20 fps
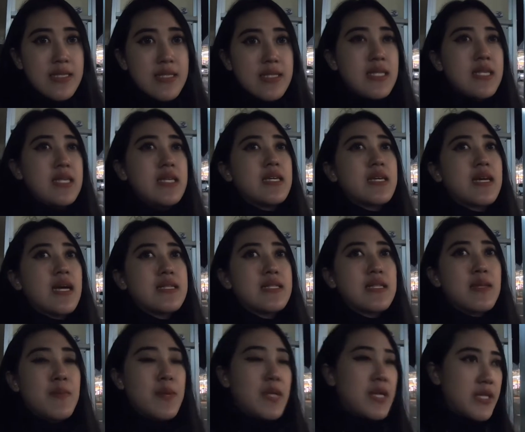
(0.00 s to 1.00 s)
si
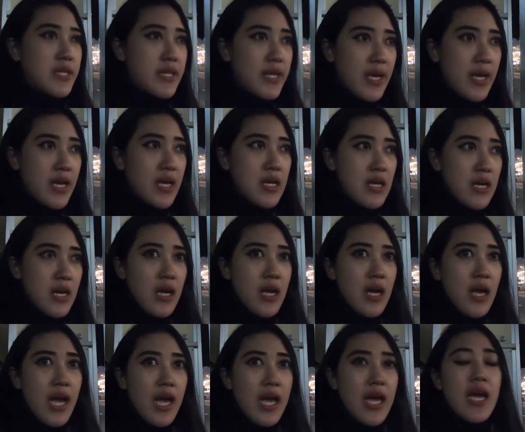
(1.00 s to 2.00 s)
customernya
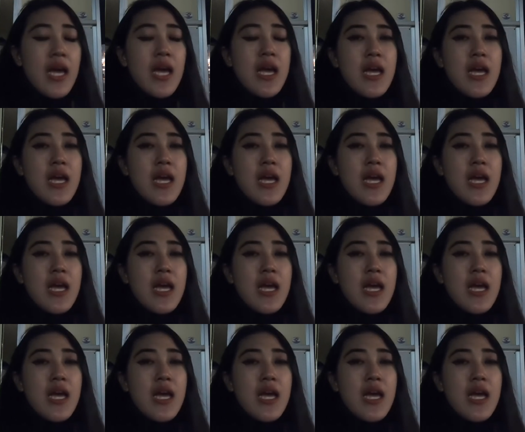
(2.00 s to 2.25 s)
eh